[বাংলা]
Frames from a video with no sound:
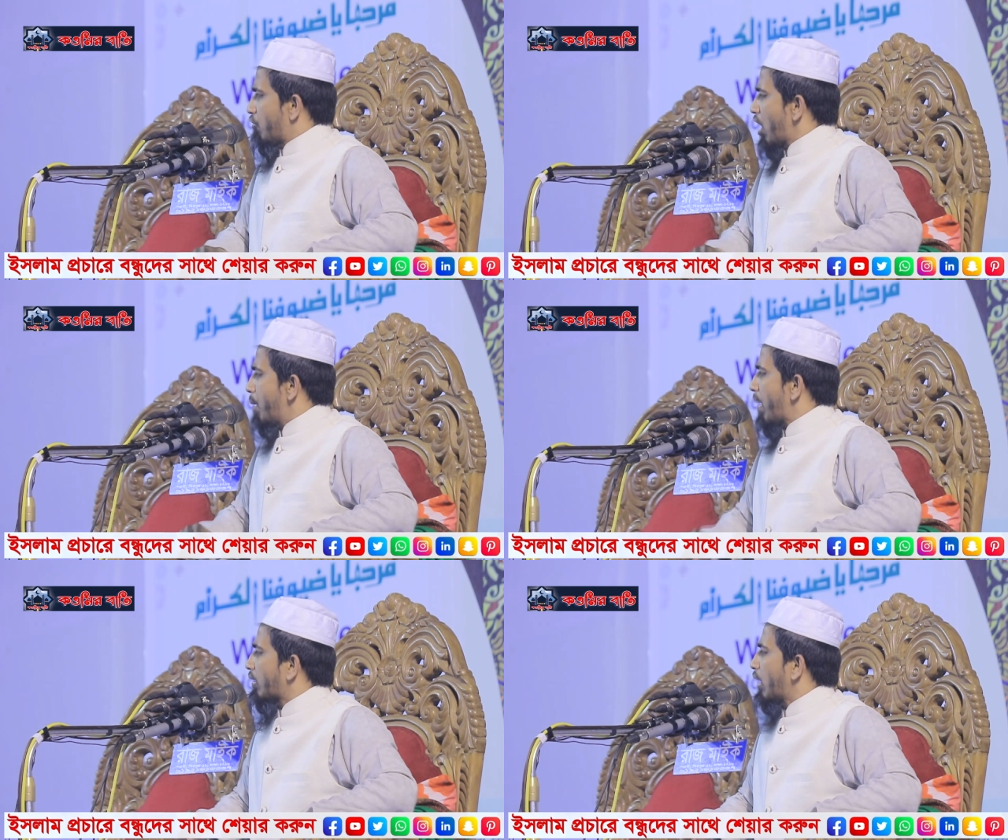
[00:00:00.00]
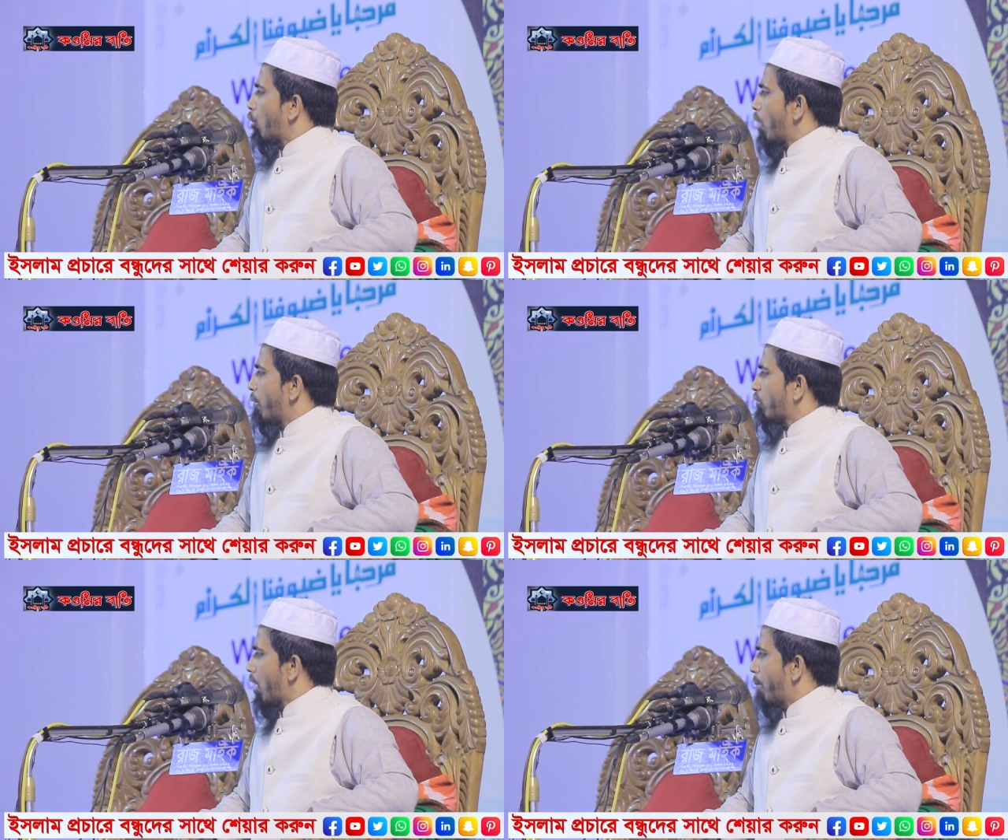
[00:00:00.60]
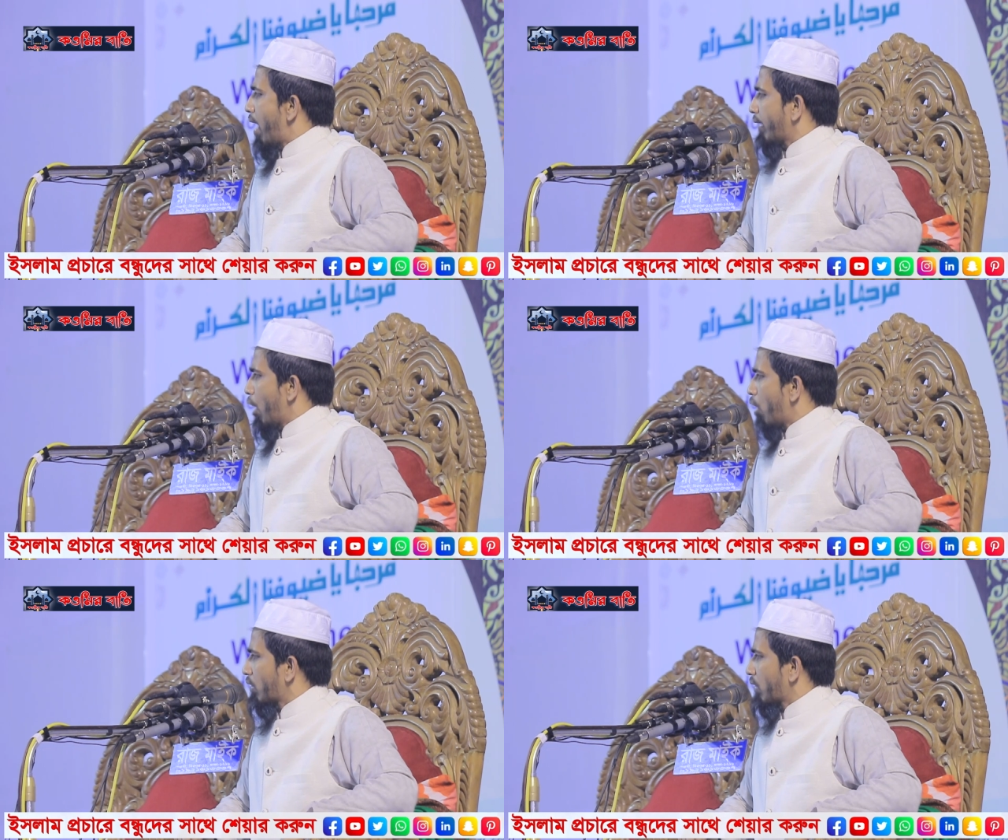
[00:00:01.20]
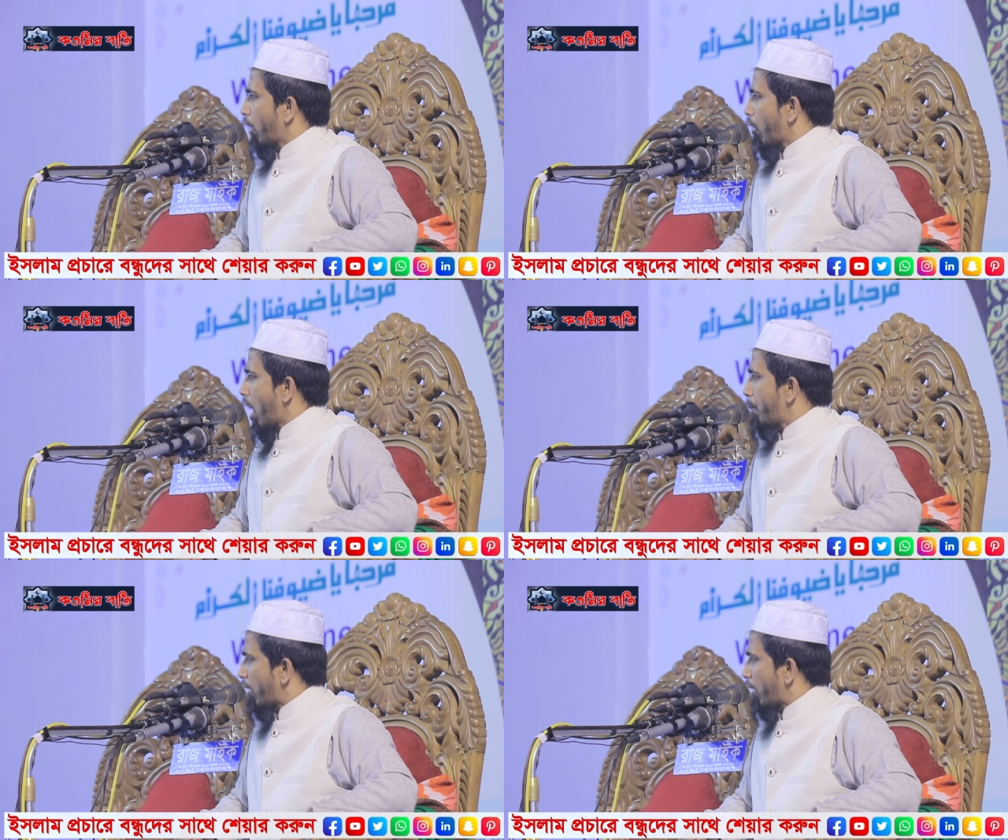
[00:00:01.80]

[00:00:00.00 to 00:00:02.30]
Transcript: যেই ব্যক্তি কোনো মুসলমানকে হত্যা করার